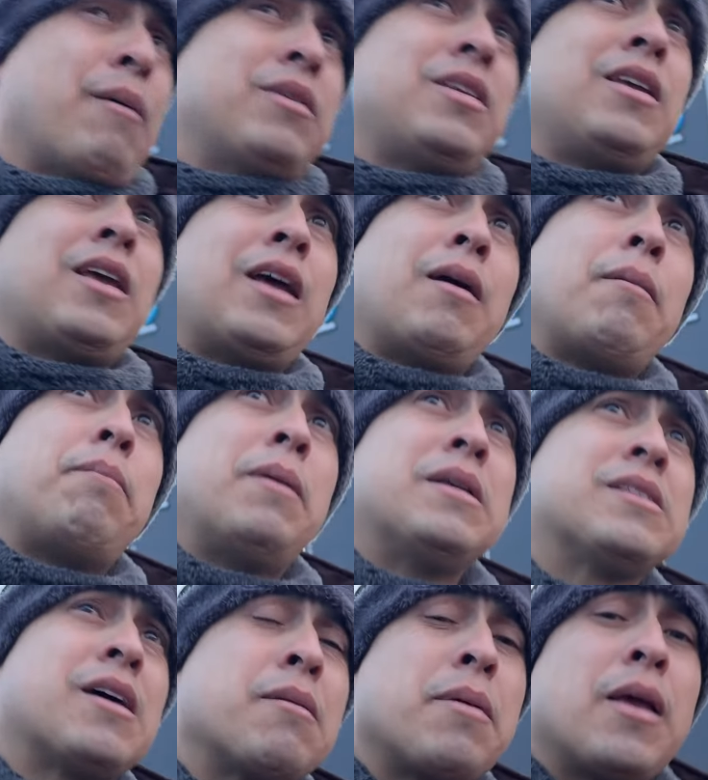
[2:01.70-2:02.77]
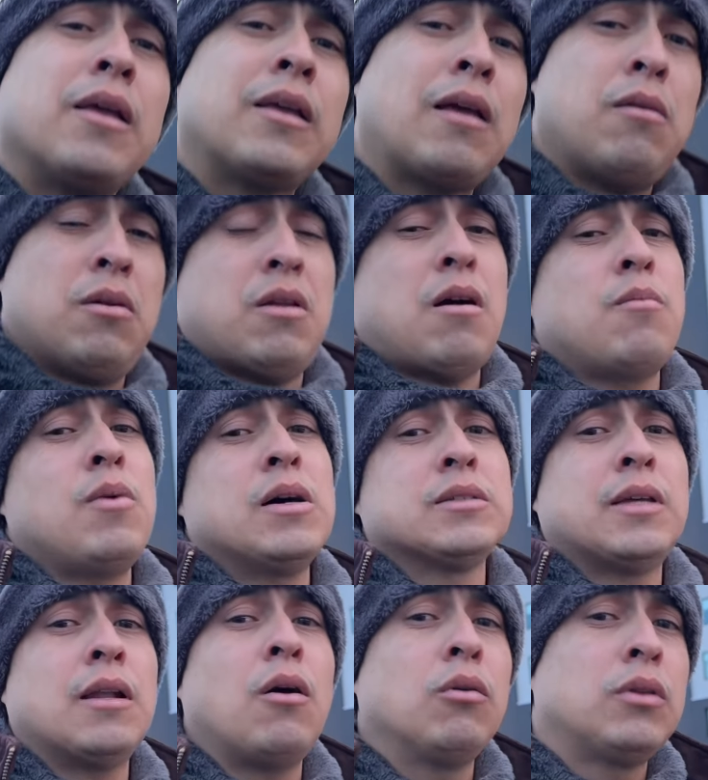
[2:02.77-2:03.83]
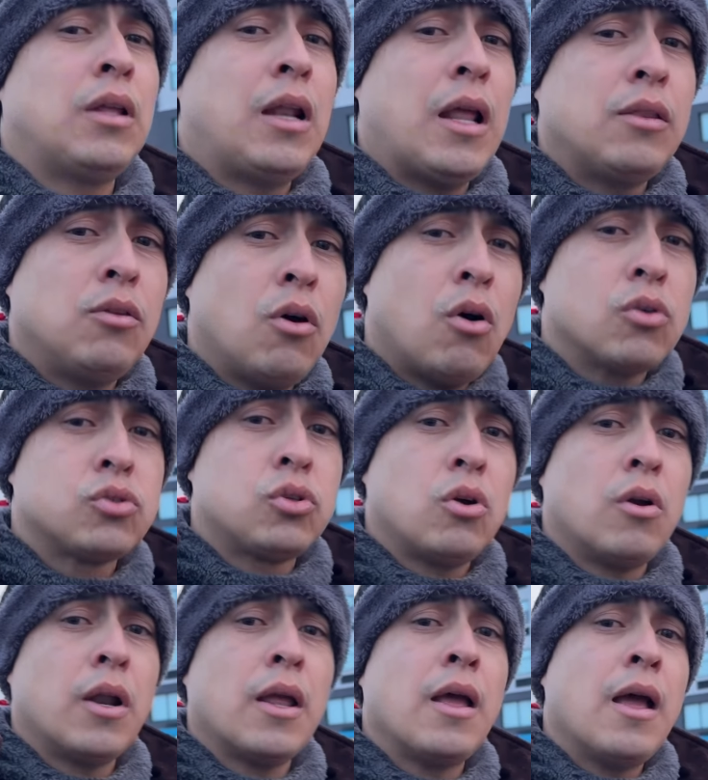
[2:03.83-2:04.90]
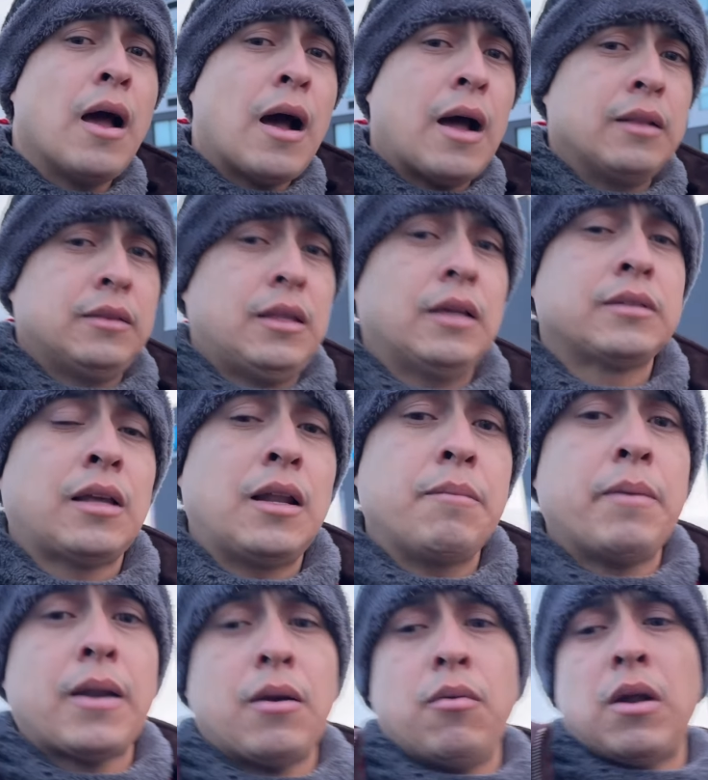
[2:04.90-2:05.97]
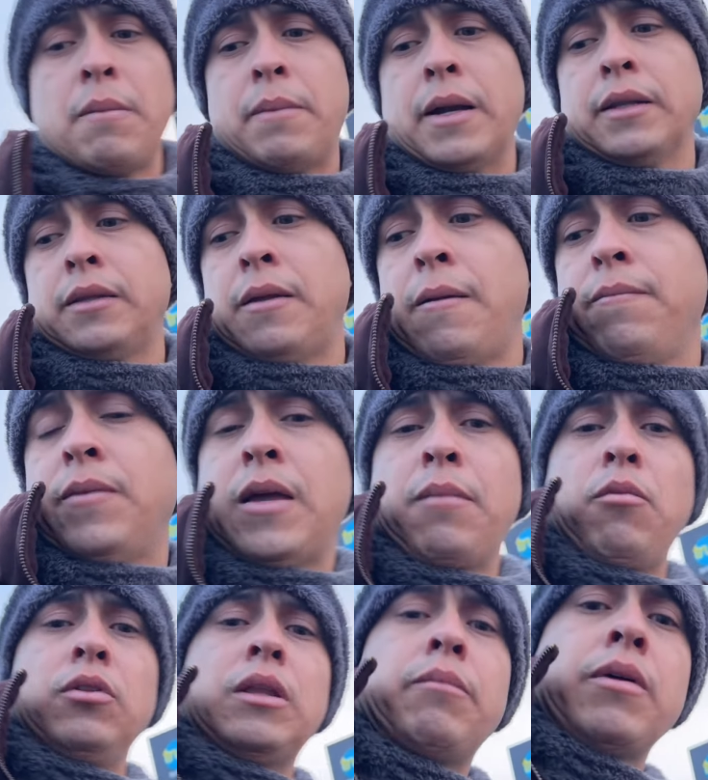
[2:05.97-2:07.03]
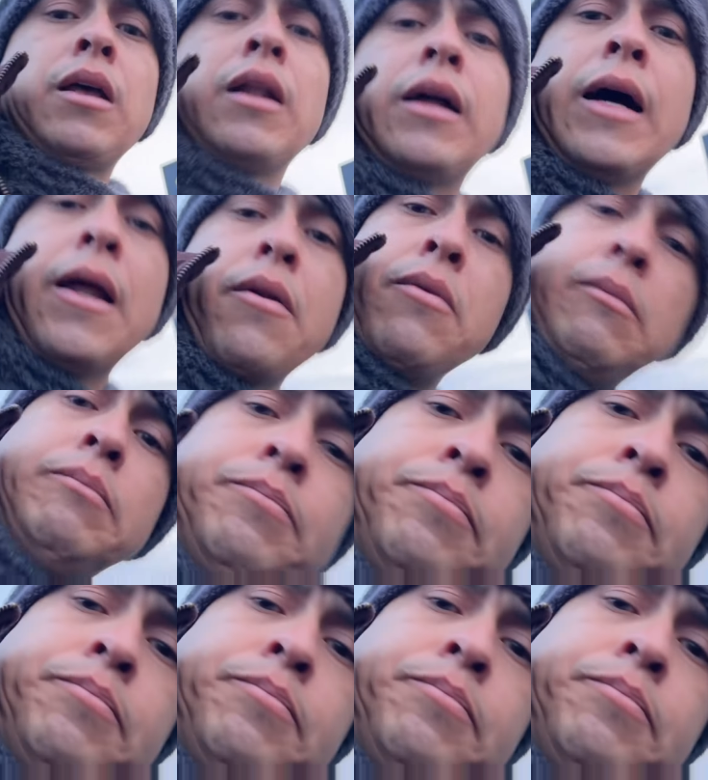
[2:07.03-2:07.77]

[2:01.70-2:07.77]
a hay que pensar bien qué es lo que vamos a hacer o tener dos opciones antes de salir para alguna parte. Deja montarme en el carro